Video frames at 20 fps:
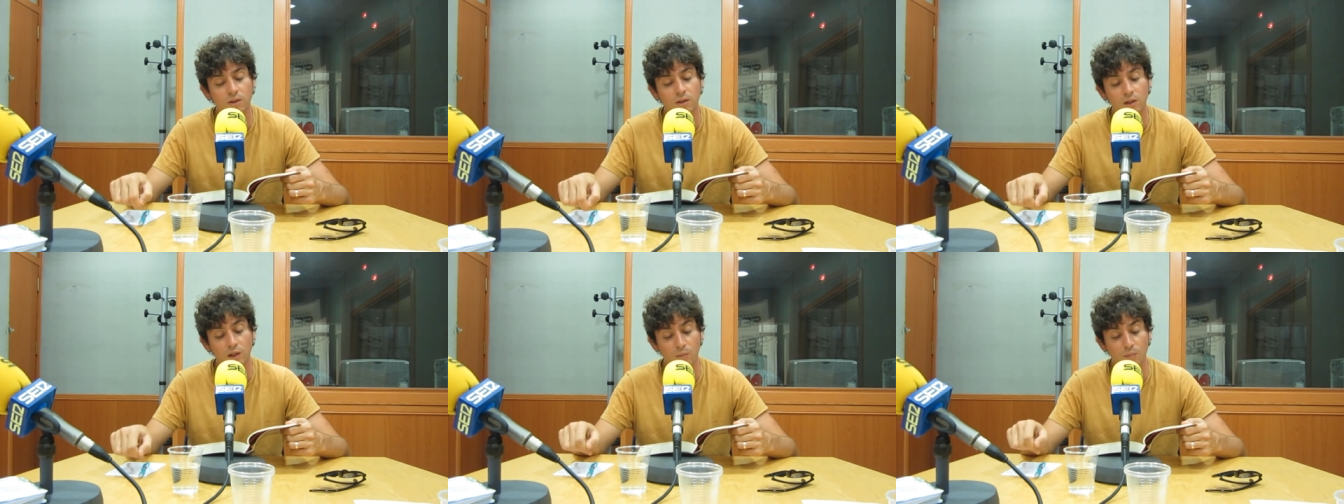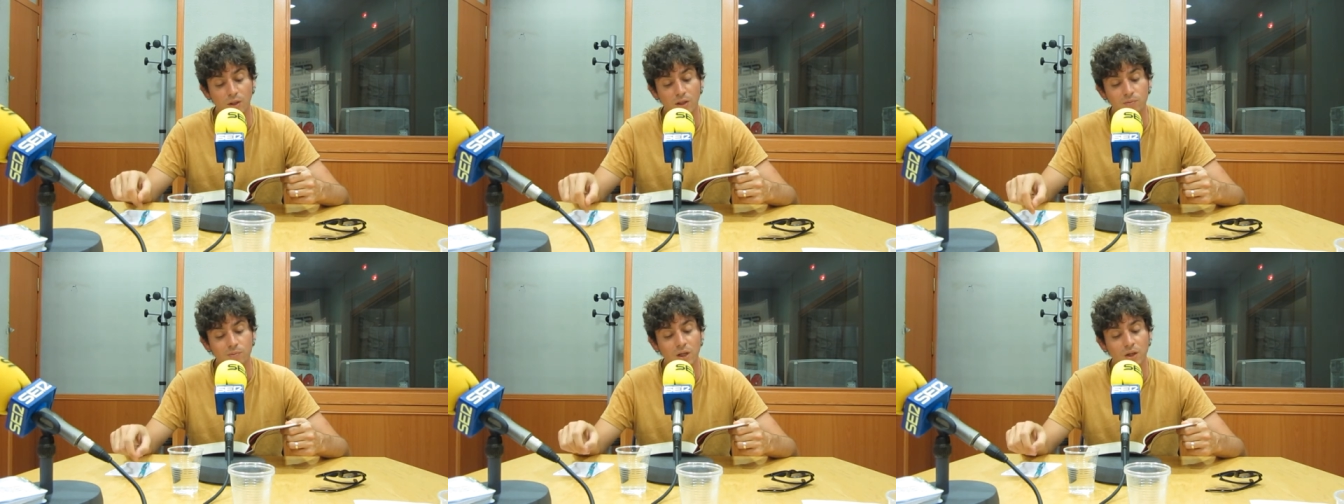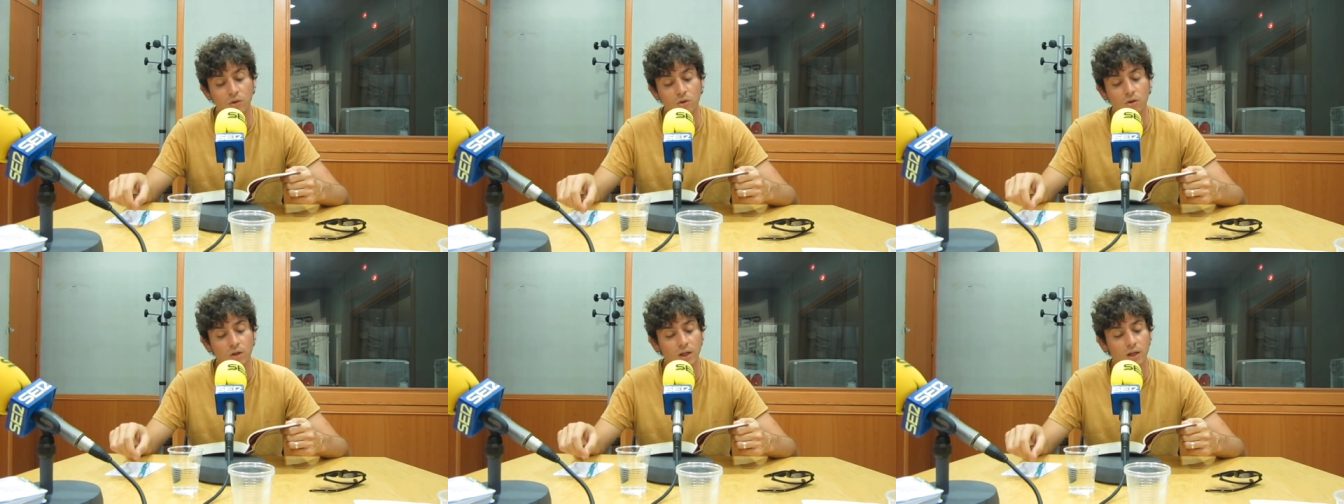y más
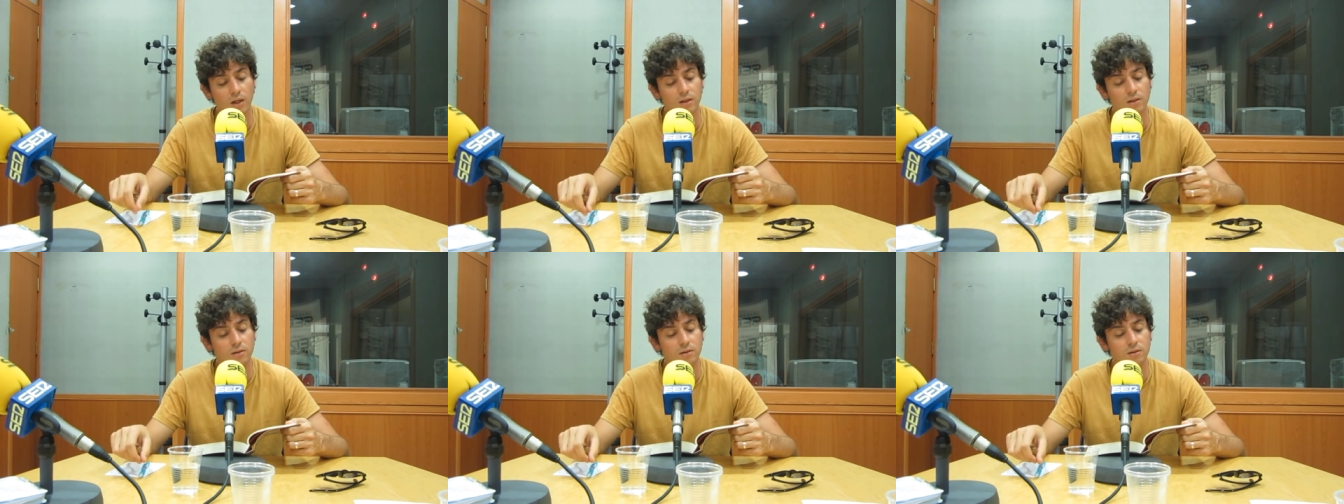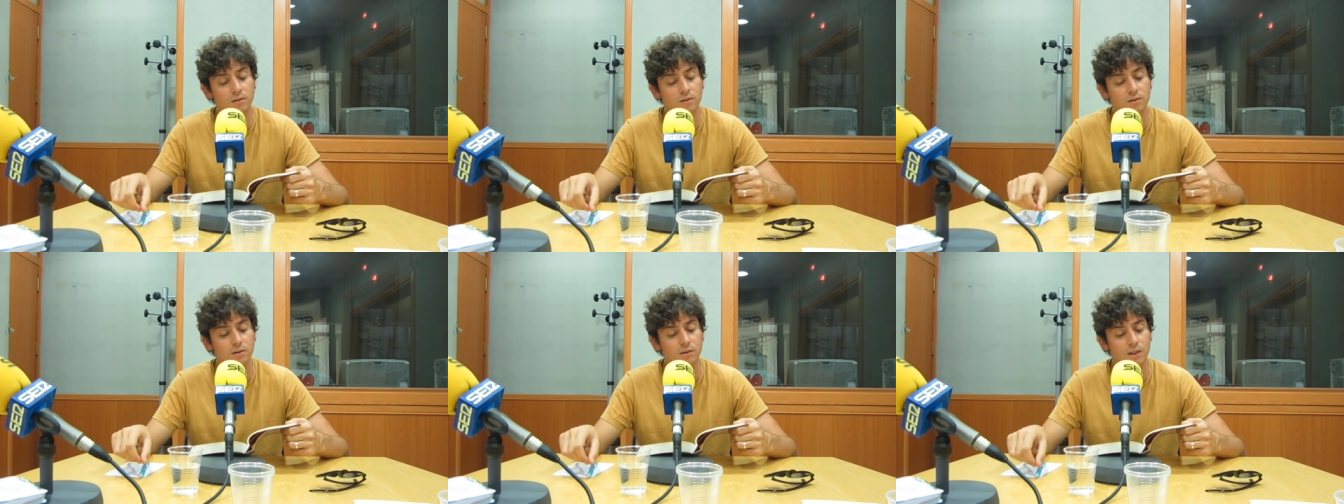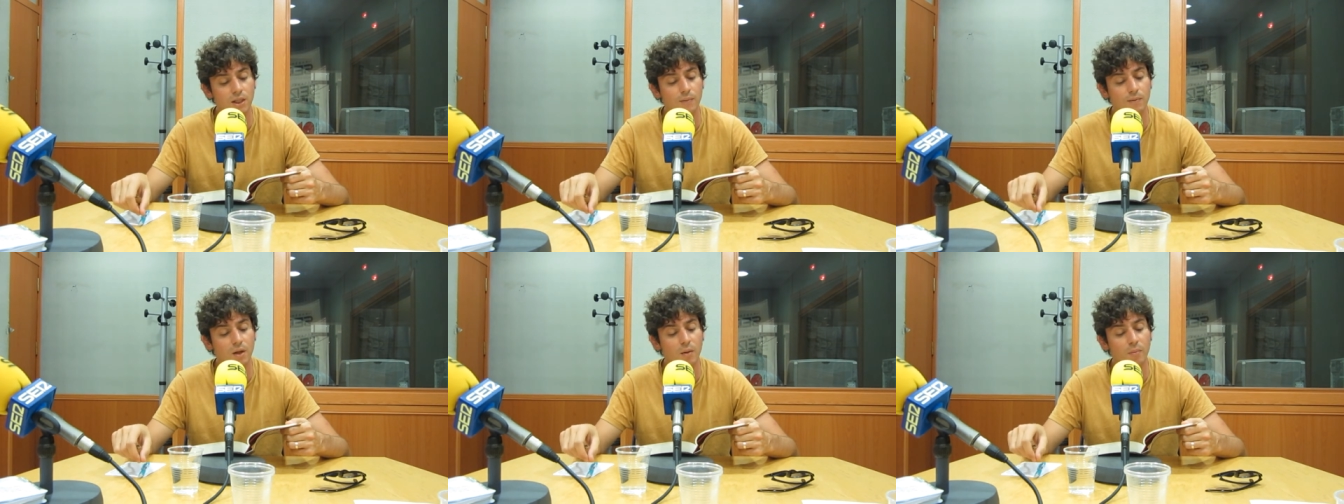bajo que él,
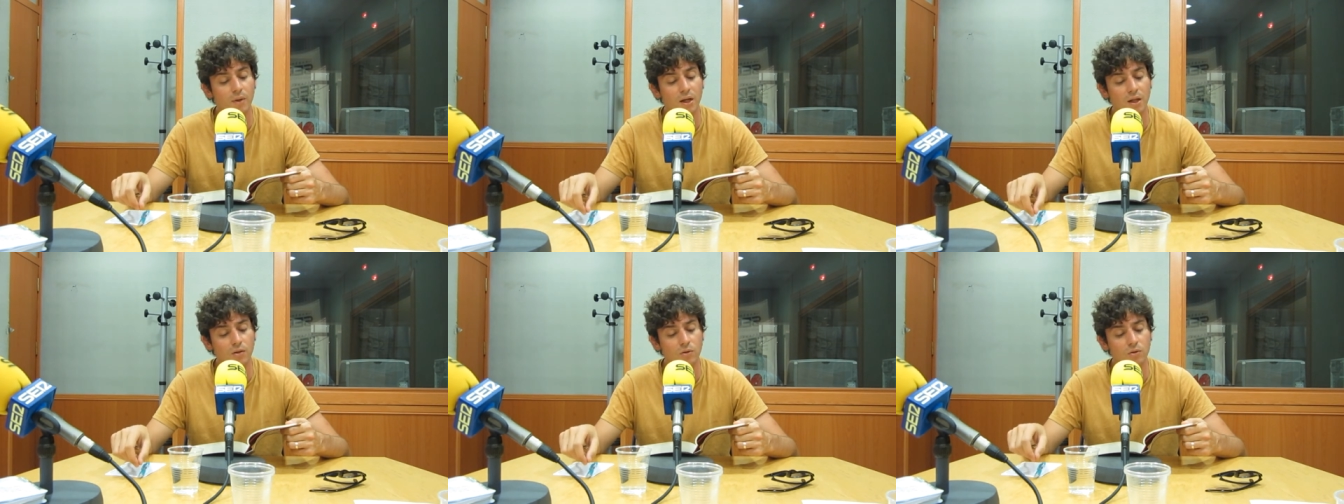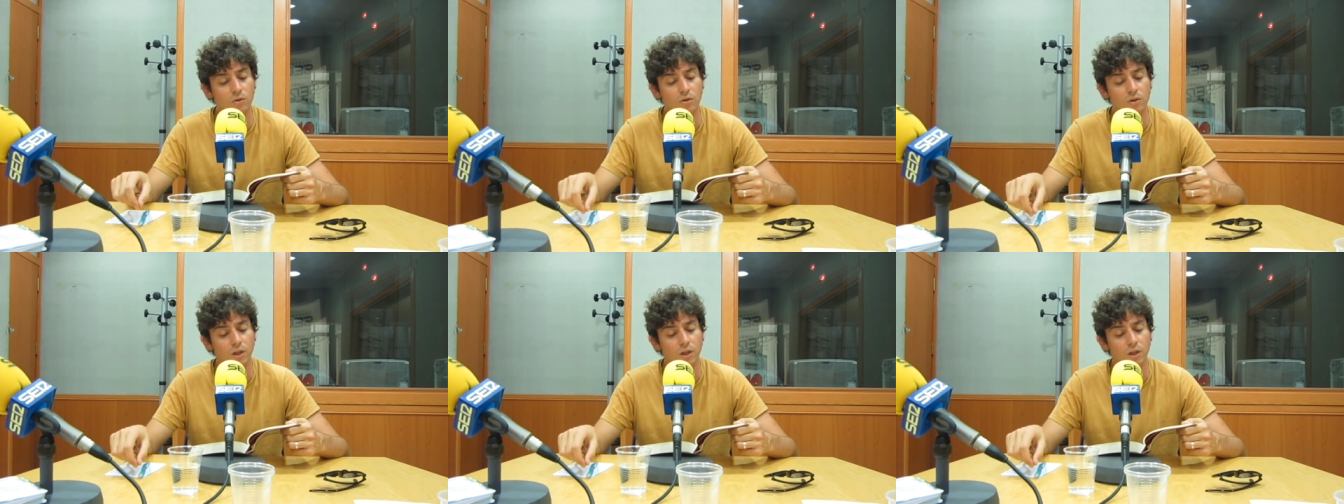se había parado con